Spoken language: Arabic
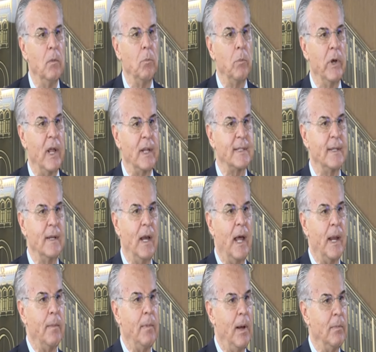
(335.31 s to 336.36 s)
من أصل
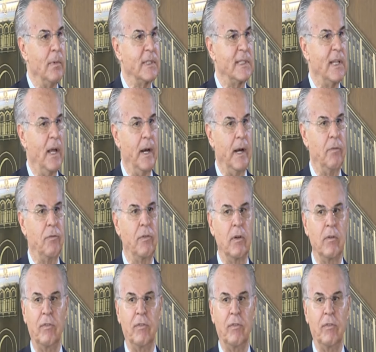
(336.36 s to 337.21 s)
أربع مصارف